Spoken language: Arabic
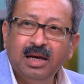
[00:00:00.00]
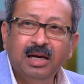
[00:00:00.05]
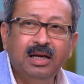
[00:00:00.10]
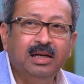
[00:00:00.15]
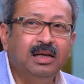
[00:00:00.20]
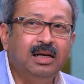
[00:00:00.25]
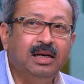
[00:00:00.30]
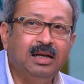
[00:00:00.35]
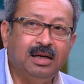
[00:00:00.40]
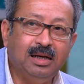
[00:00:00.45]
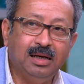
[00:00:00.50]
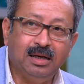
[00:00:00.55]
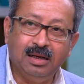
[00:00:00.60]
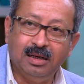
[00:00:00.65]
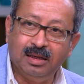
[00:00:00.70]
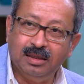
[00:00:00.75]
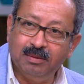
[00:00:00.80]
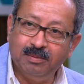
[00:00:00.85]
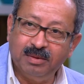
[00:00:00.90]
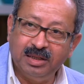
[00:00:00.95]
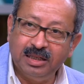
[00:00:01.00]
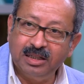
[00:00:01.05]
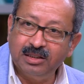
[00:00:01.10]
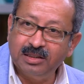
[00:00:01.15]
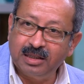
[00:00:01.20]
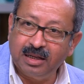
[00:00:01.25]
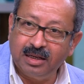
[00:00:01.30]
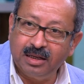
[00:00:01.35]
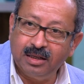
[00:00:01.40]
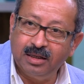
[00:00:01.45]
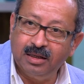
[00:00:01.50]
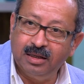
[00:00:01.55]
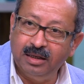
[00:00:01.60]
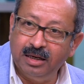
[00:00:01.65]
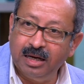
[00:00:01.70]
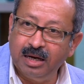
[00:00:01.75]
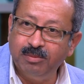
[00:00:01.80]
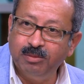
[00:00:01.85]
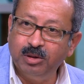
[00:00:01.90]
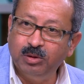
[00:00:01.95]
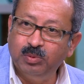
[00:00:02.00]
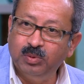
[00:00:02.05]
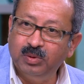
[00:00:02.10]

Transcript: ان لا لا لا احنا لناش تاريخ جامد